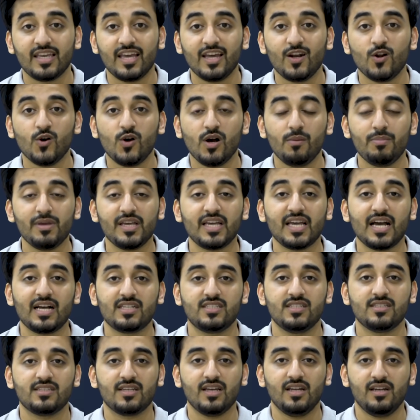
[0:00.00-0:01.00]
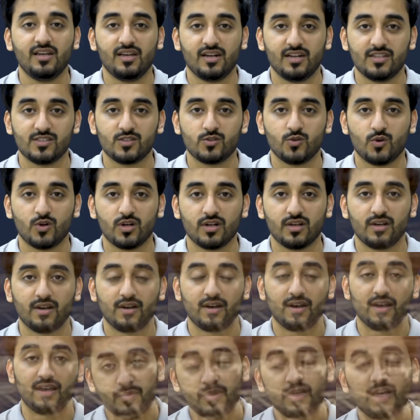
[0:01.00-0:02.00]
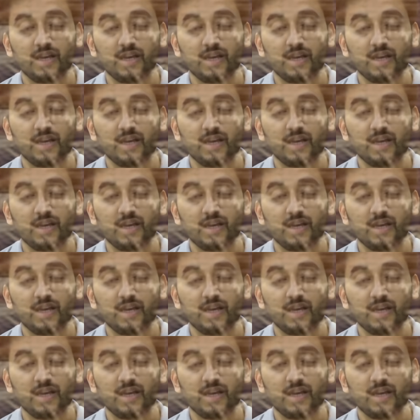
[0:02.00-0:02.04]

ये लोग अभी क्या चीज़ के लिए रेस दौड़ कर रहे हैं